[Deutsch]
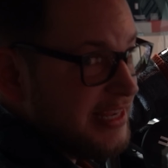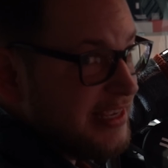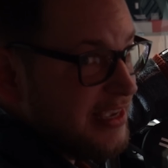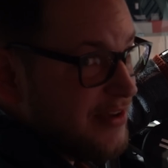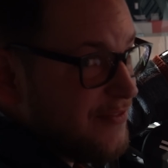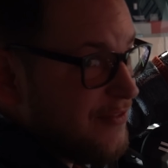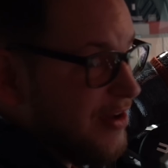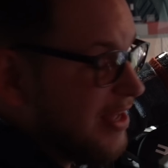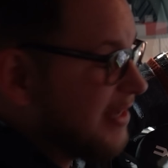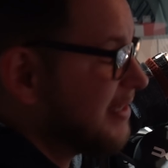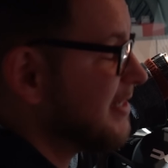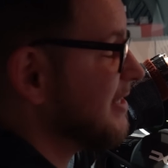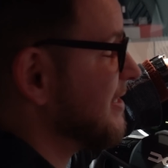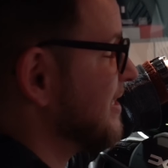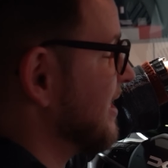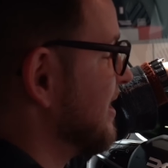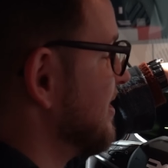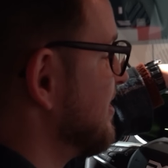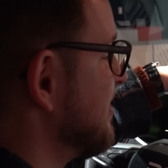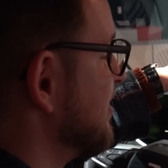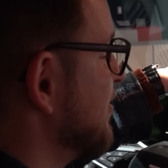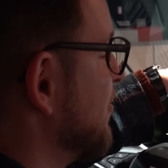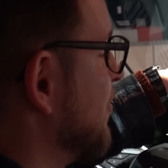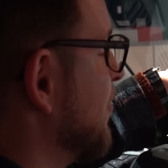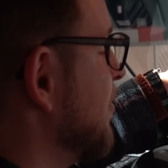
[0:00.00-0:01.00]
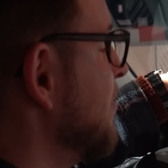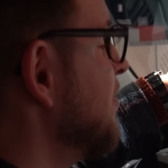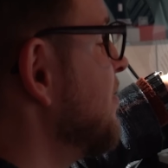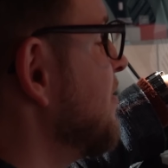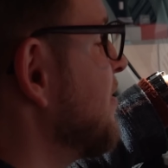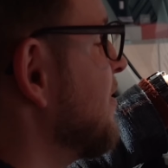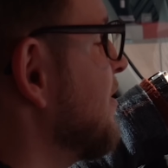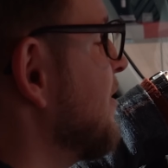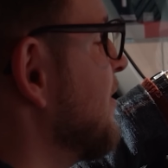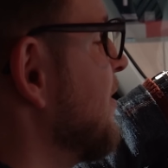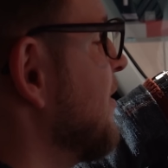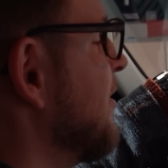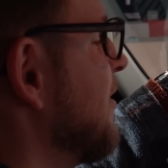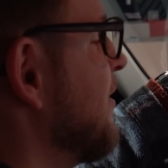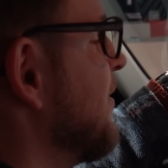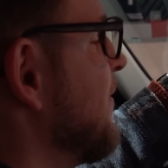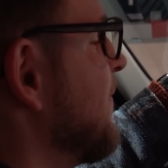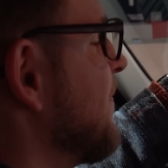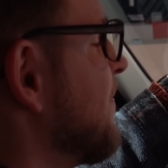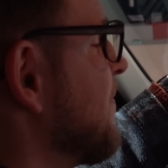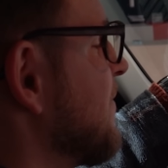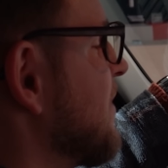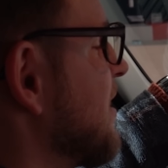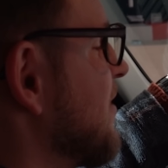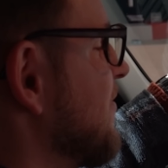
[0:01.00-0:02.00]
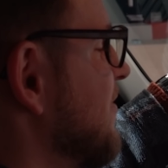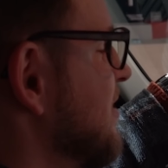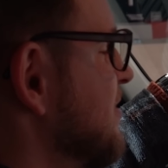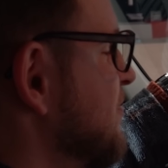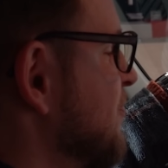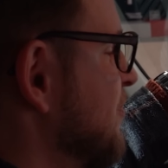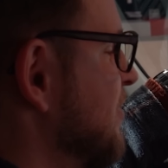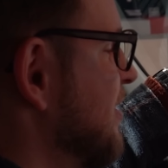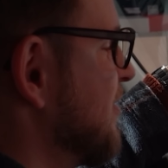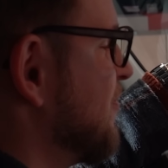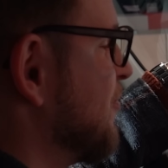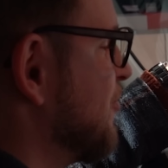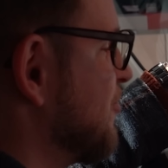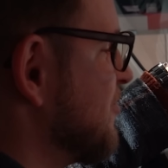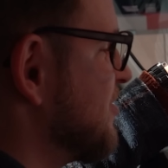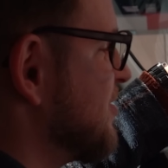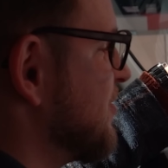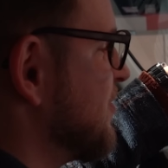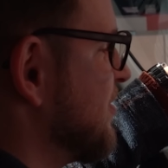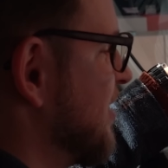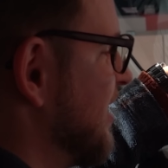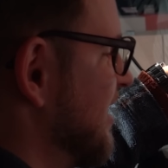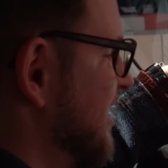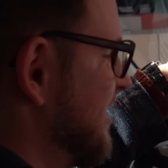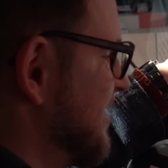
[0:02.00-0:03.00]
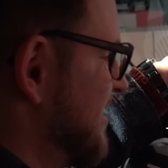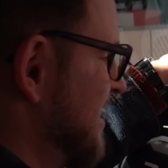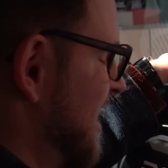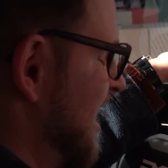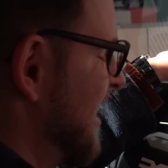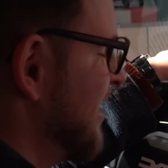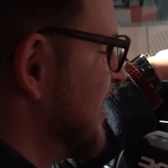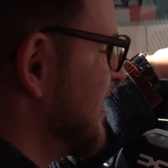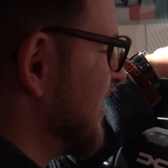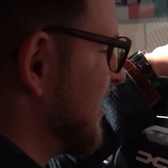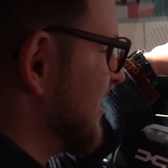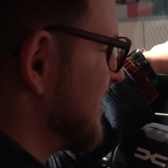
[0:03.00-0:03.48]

nicht erwartet hätte und was von der Funktionalität